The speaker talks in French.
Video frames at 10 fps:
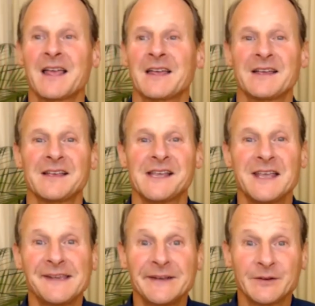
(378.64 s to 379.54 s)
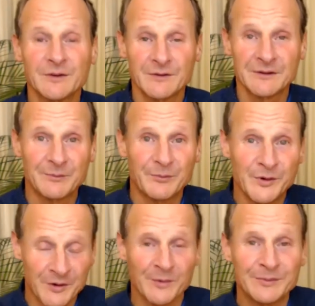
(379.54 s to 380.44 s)
et donc,
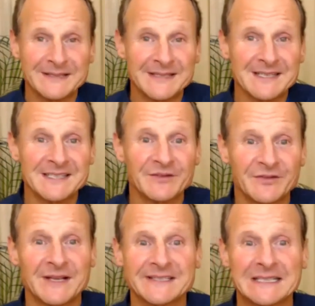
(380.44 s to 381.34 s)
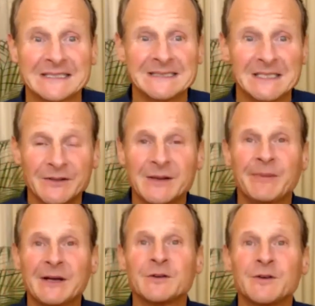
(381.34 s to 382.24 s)
pour compléter cette phase-là, on n'a
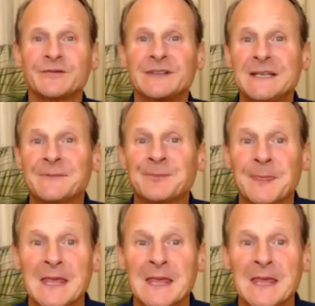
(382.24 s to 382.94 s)
pas encore fini.